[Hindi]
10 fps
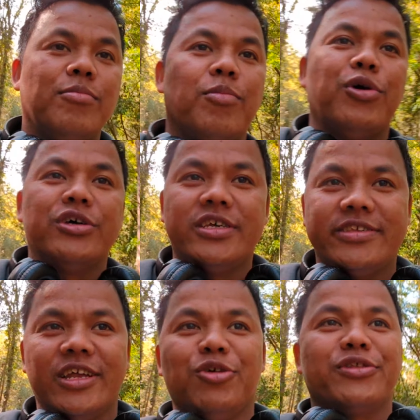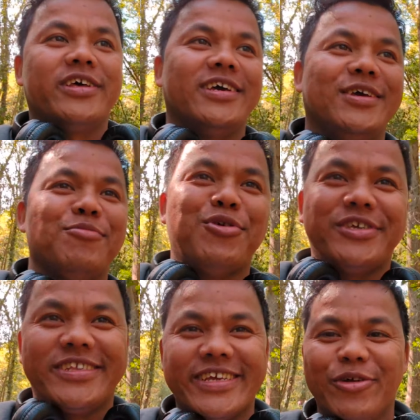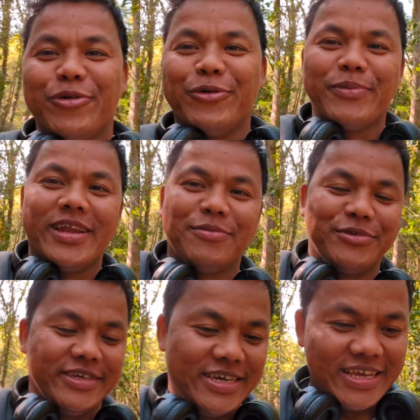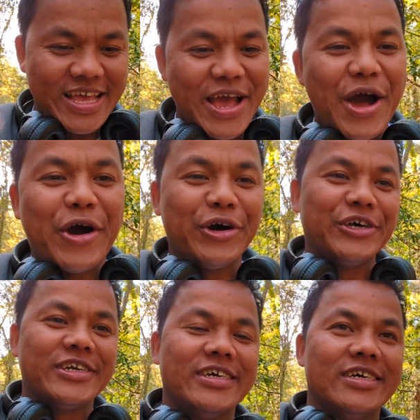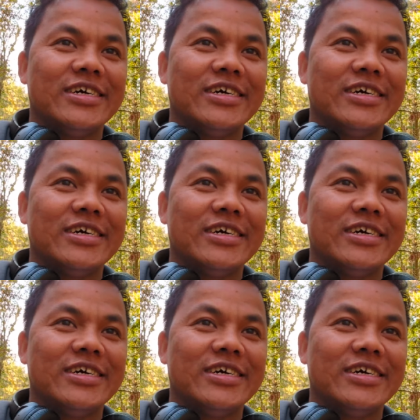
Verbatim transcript: बहुत अच्छे लोग थे बहुत अच्छे लोगों को मिला मुझे और